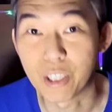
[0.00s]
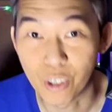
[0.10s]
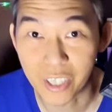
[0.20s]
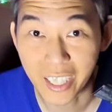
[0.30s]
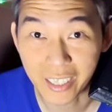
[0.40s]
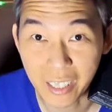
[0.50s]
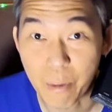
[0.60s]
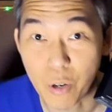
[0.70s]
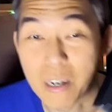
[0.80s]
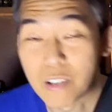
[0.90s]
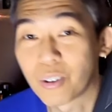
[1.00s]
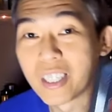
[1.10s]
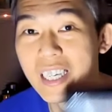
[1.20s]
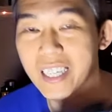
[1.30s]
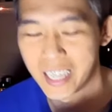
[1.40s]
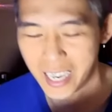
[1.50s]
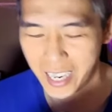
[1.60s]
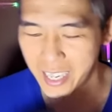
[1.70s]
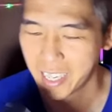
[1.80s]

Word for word: Indo nih, katanya baru masuk nih, ya.